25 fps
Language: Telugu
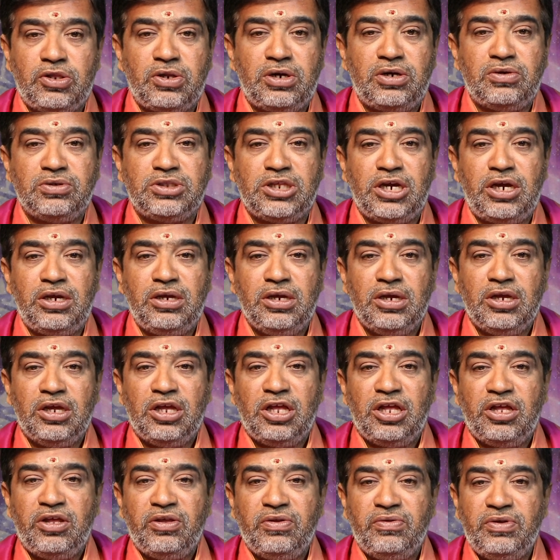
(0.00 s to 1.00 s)
ఎదురవుతాయి
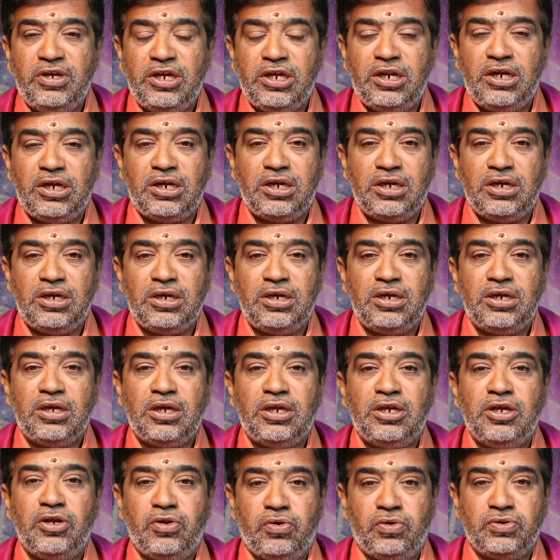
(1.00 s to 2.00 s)
వీరికి
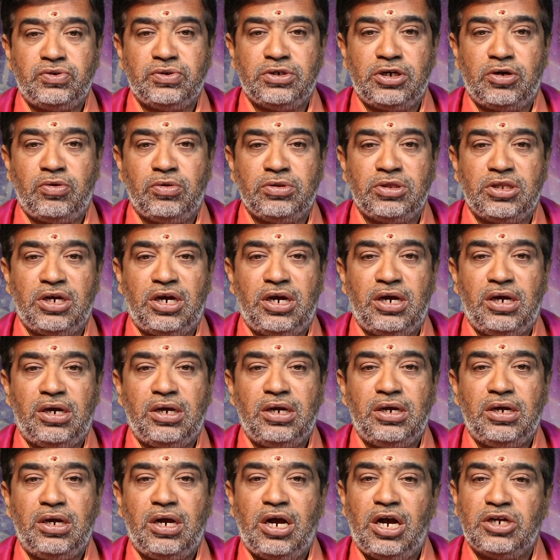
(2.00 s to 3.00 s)
ఈ రోజున కొంత
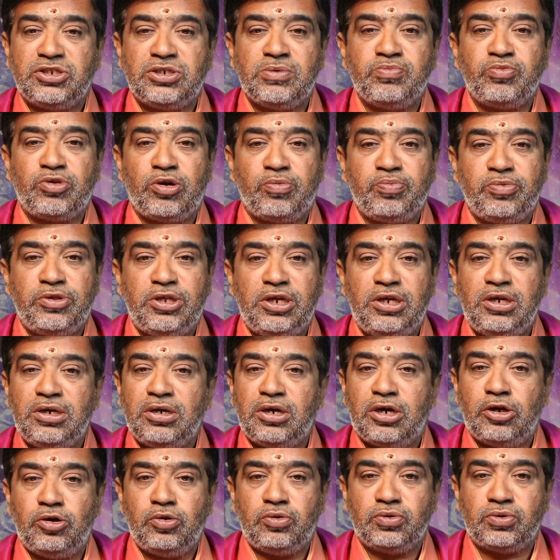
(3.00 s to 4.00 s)
అసంతృప్తి
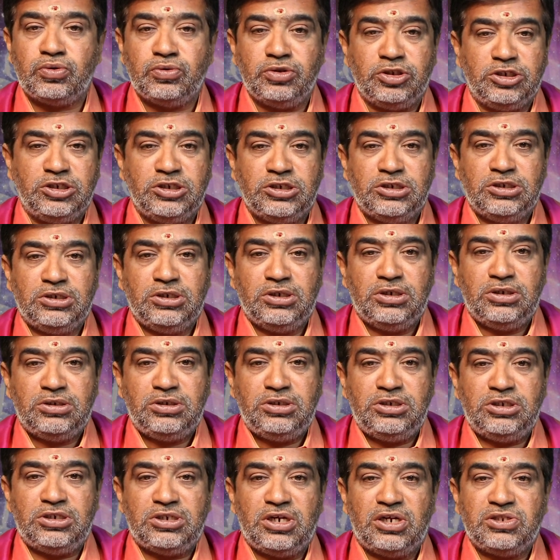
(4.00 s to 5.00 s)
కలుగుతుంది
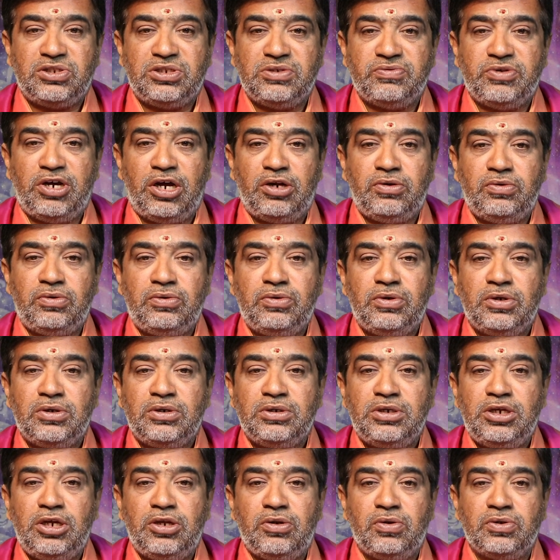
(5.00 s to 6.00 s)
ఈ రాశి వారు
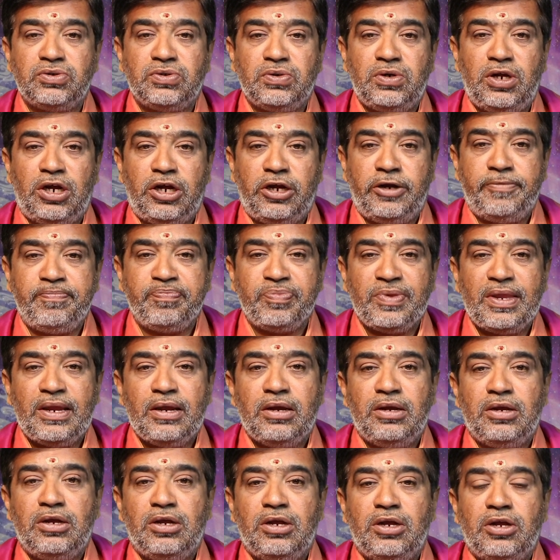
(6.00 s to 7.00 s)
ఈ రోజున
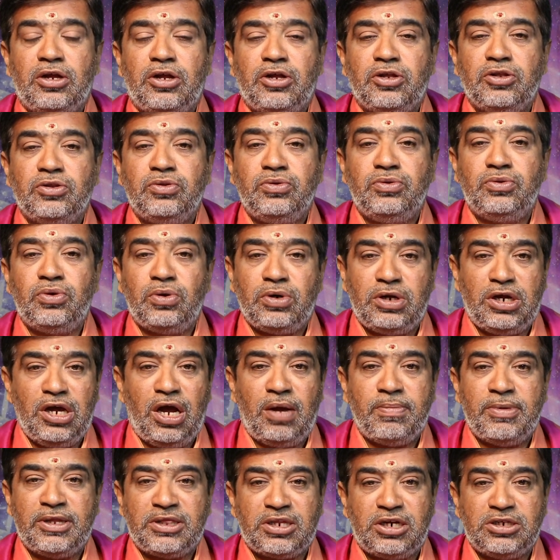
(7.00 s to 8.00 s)
దుర్గా
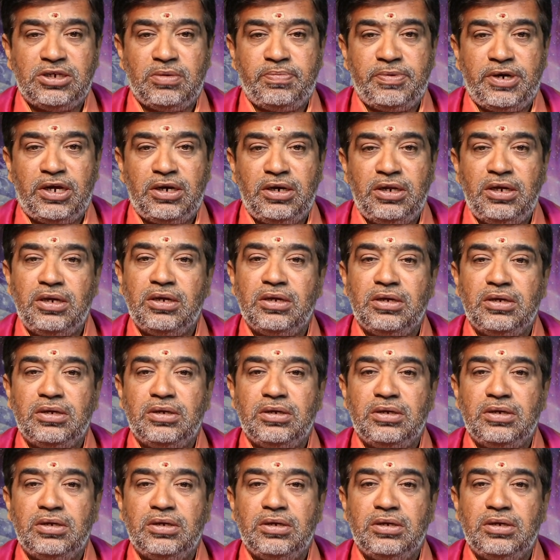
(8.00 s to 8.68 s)
మంత్రజపాన్ని